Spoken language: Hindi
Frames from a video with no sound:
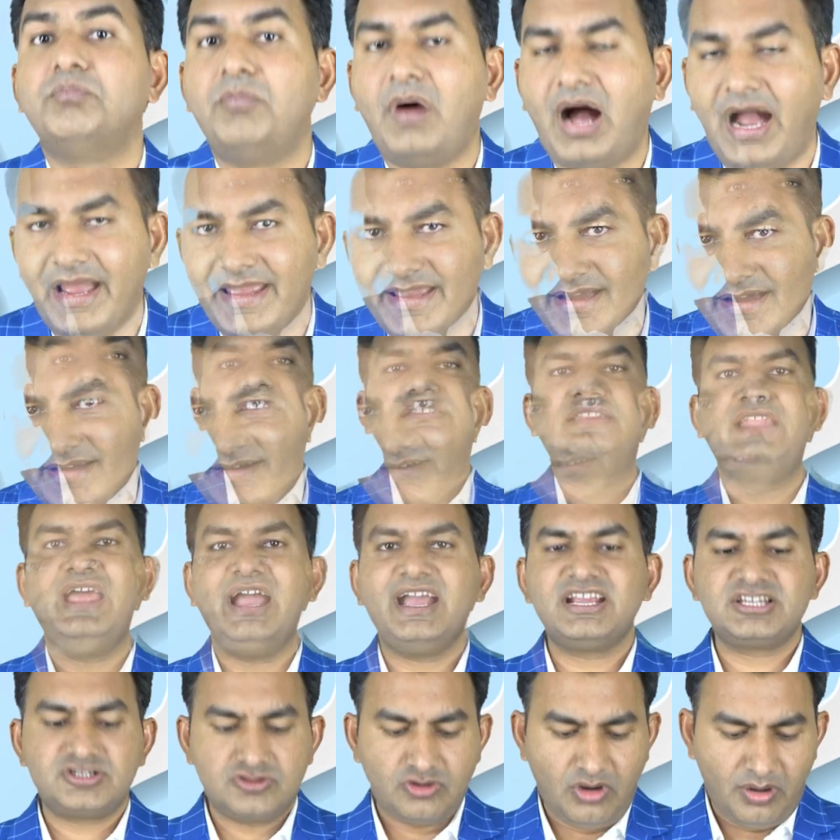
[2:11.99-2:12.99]
बायर
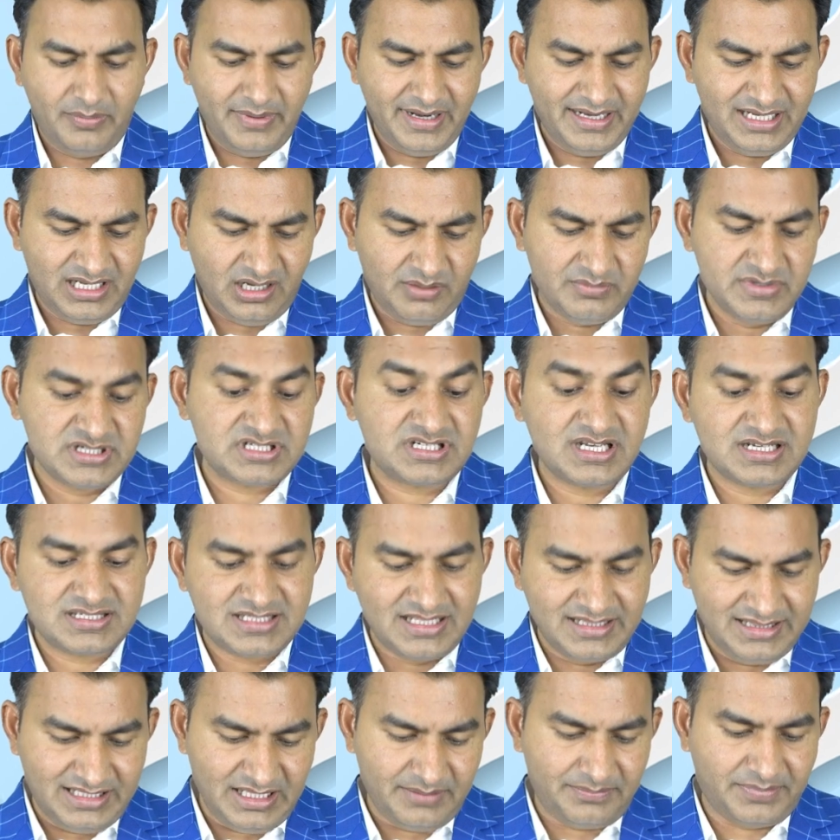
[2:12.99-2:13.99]
नेक्स्ट कमेंट है मिस्टर
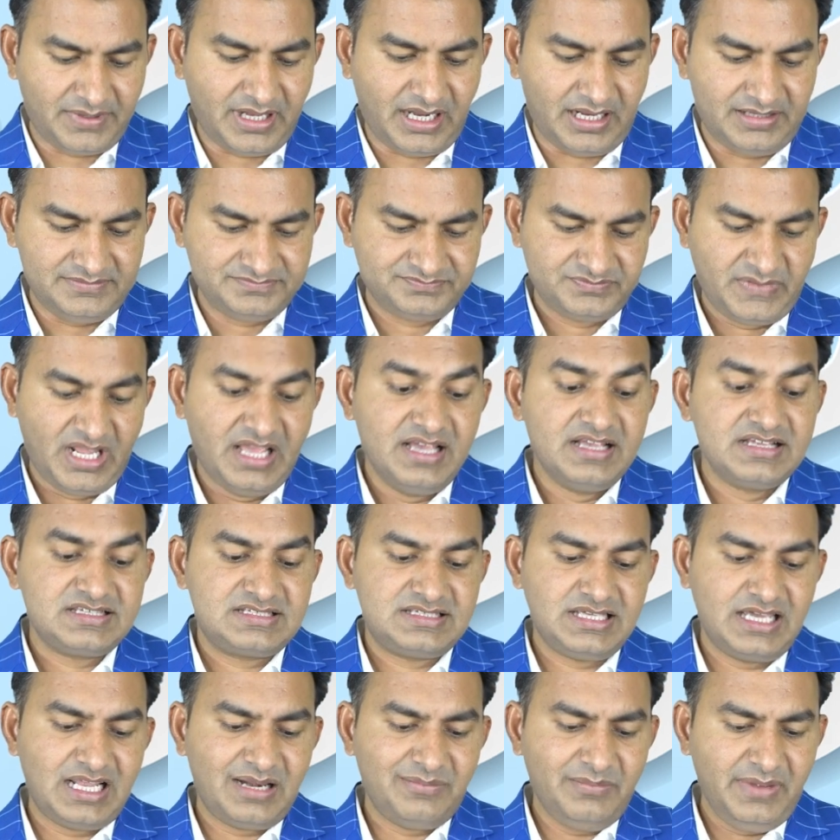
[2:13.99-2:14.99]
संदीप का
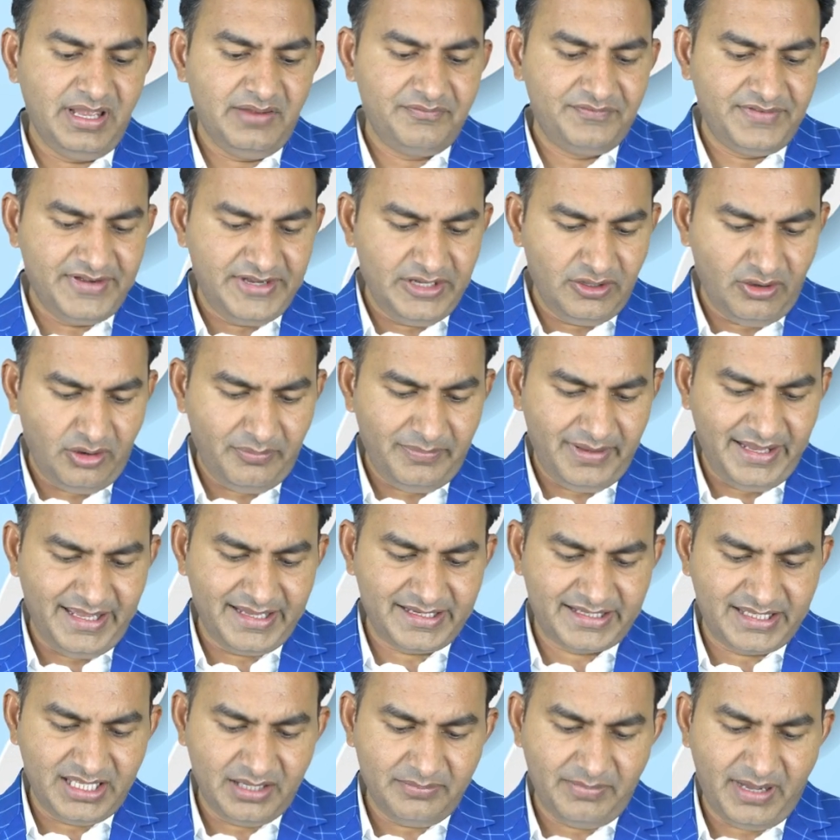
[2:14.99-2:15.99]
सर मैं वीडियो में
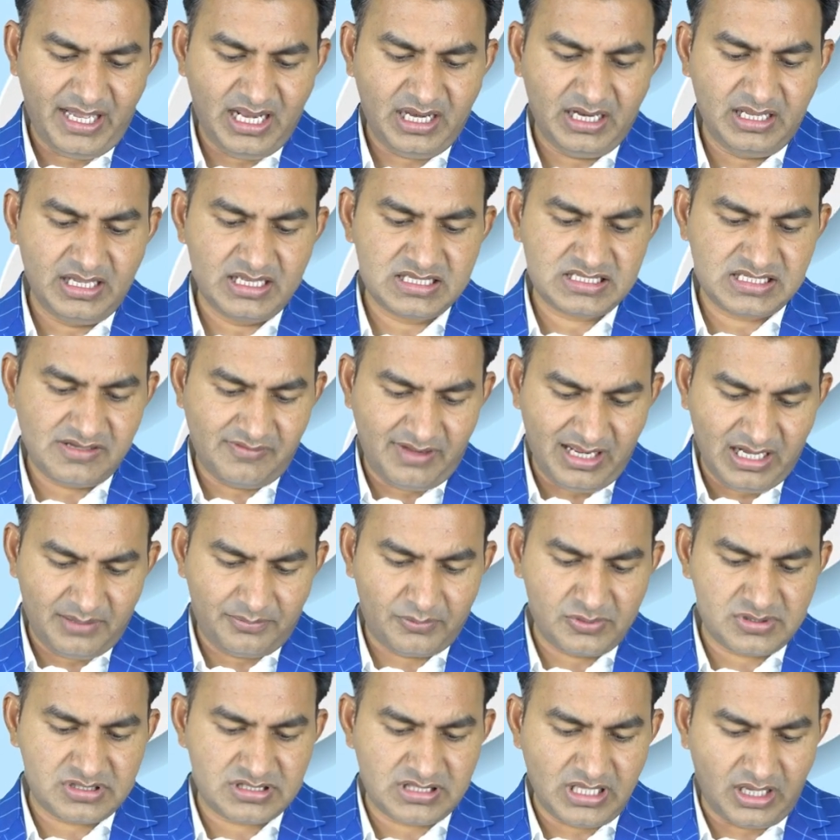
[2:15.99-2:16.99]
एक ही बार सवाल
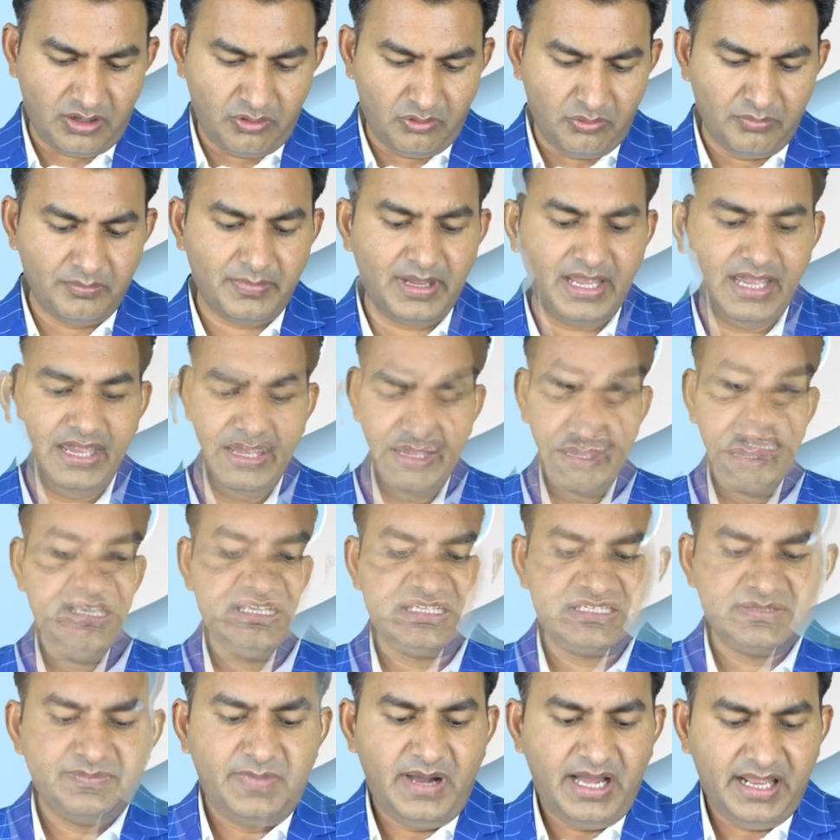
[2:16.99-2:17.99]
पूछता हूँ मैं
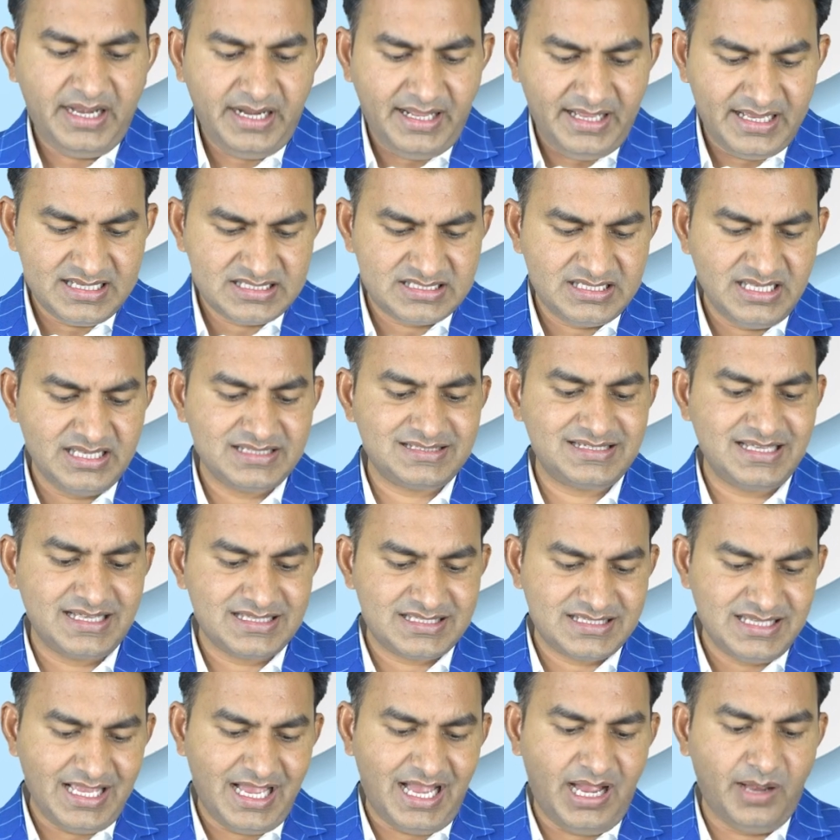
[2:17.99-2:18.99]
इस बार ऐसे
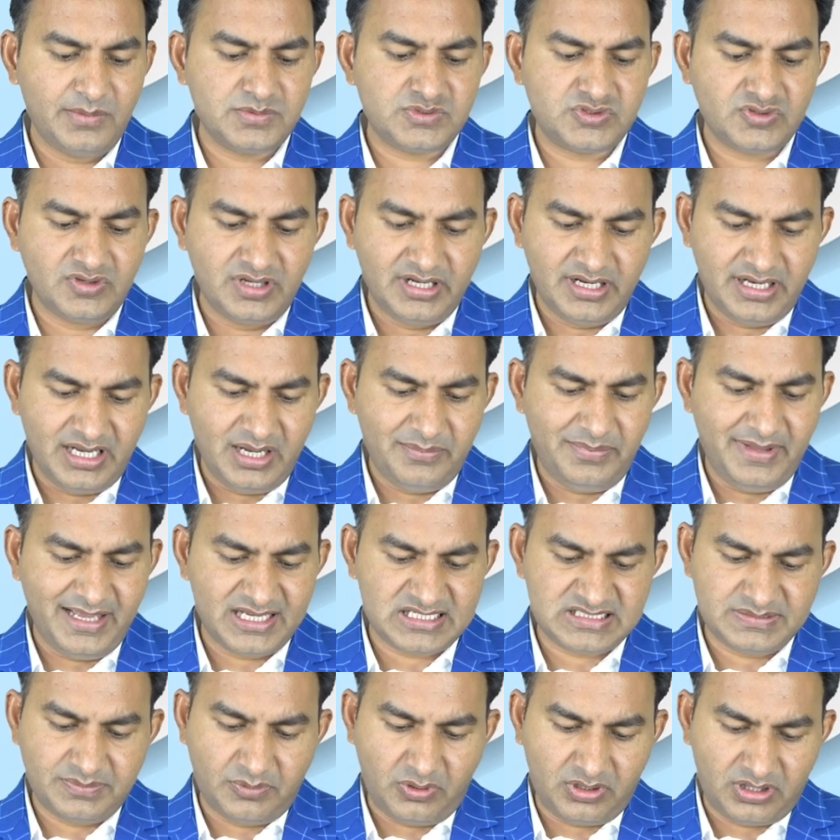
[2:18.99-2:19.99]
जैसे आप ज्वेलरी भी
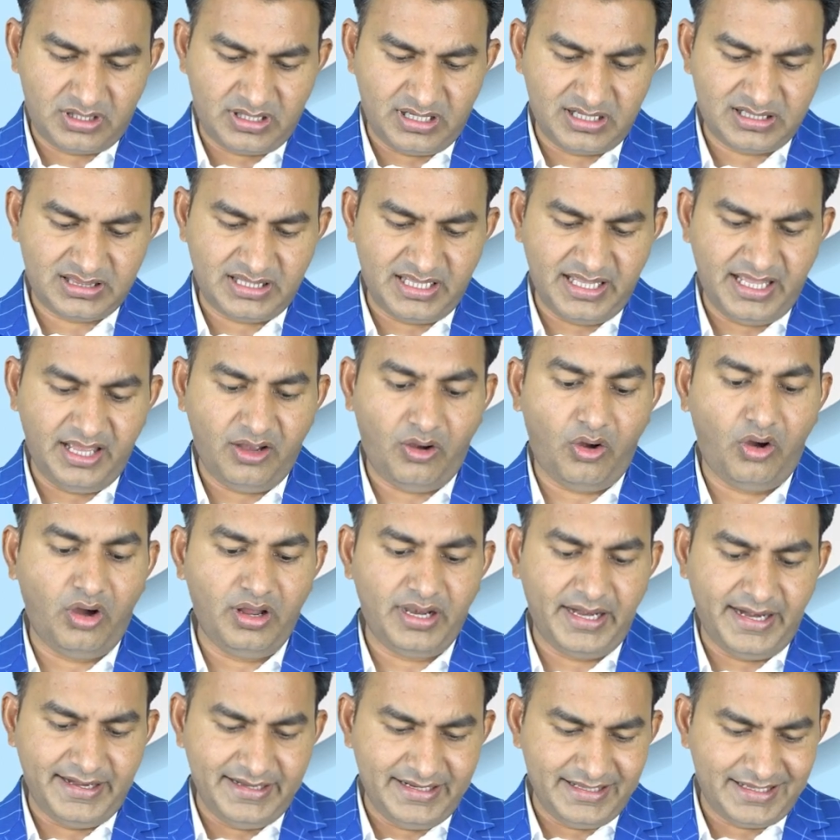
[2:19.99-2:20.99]
एक्सपोर्ट करते हैं
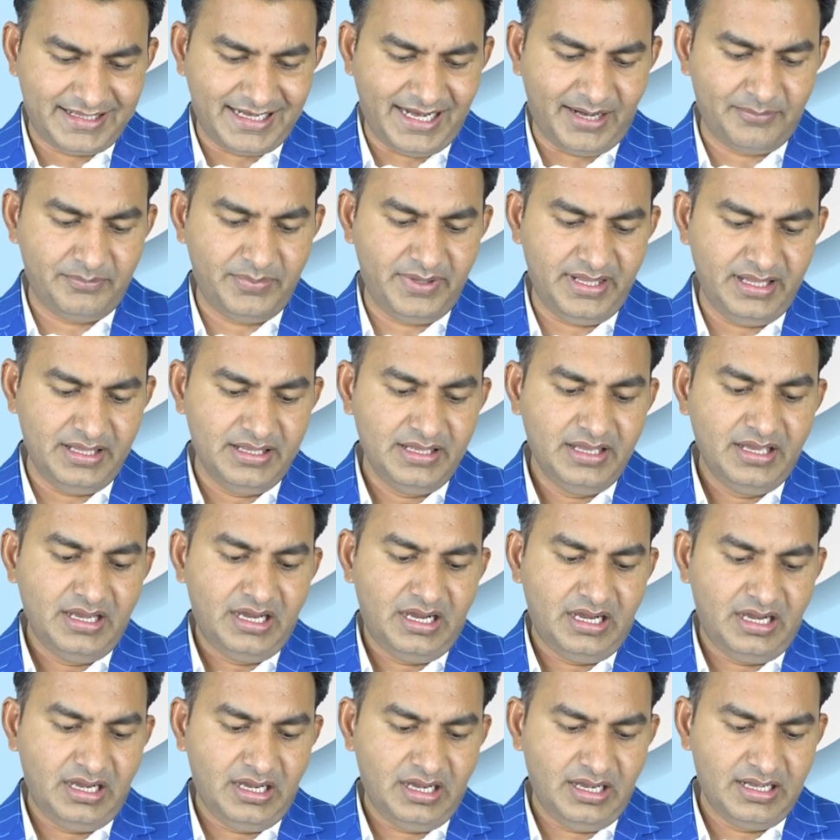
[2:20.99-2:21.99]
और हैंडीक्राफ्ट भी
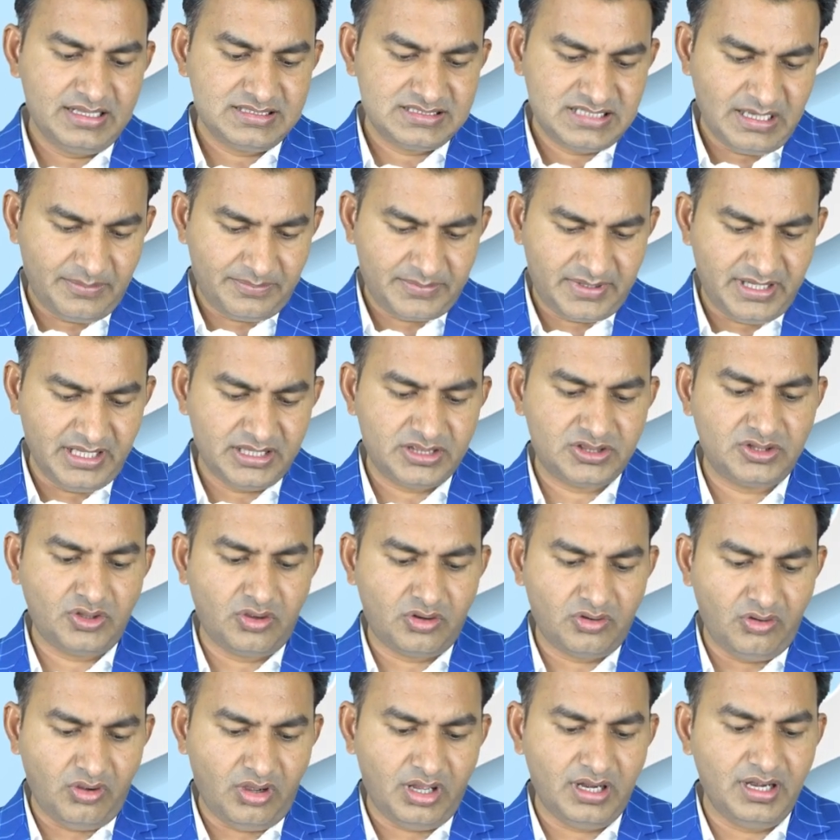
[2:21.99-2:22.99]
जबकि
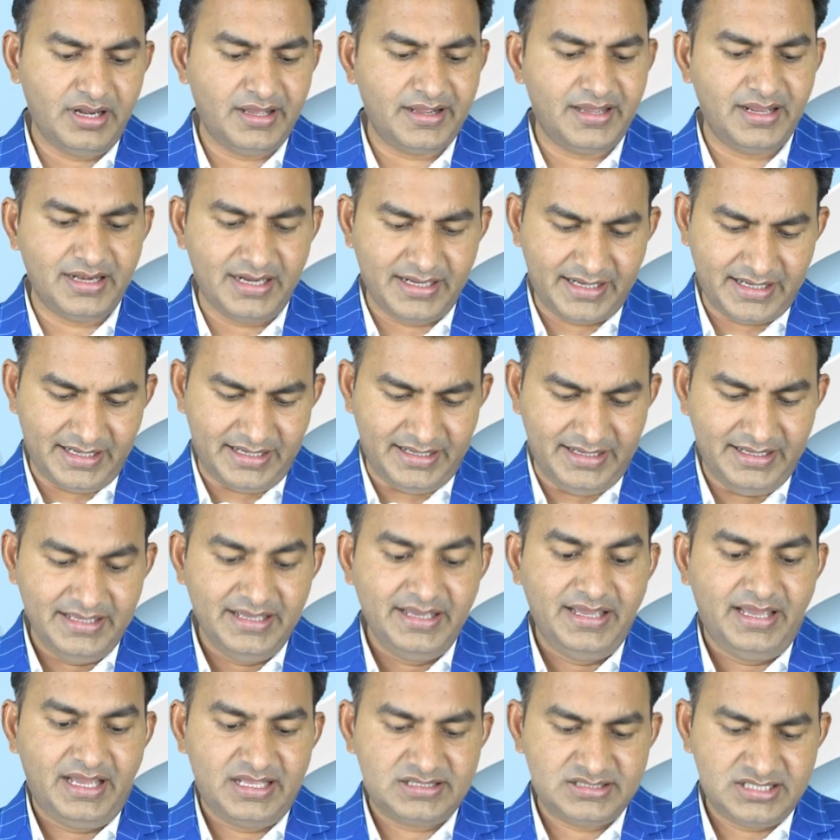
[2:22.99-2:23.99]
दोनों अलग अलग है
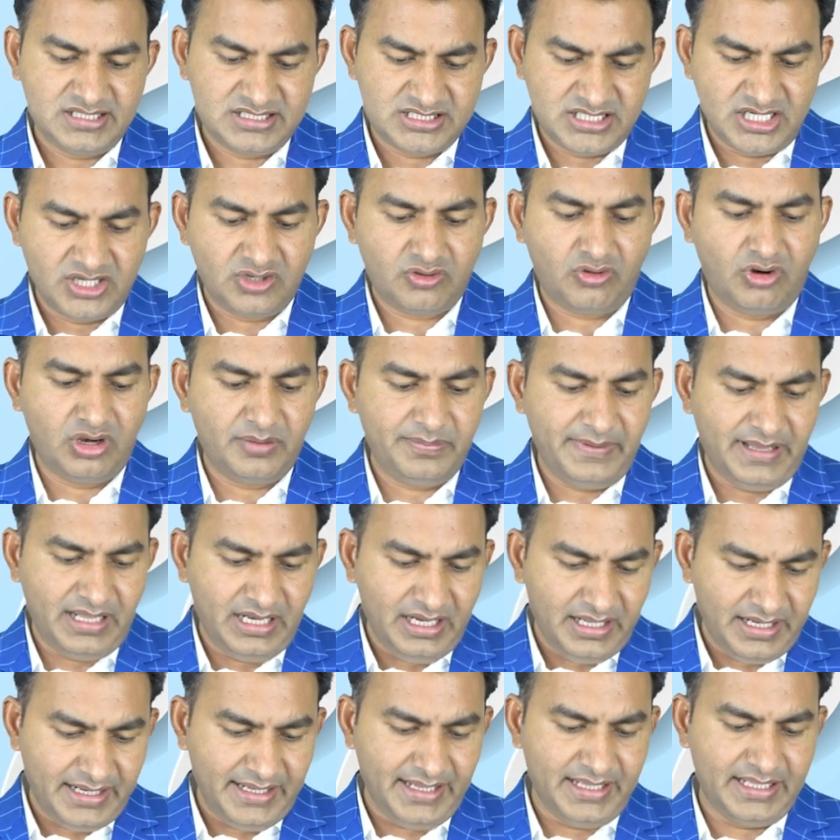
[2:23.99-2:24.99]
एन कोड भी
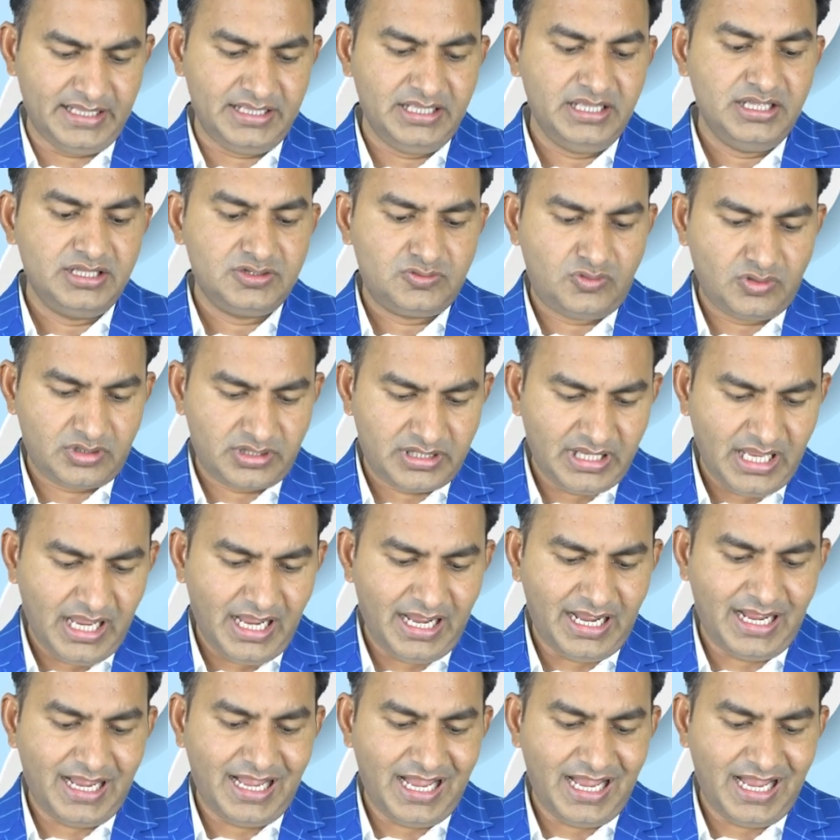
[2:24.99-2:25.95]
अलग है तो क्या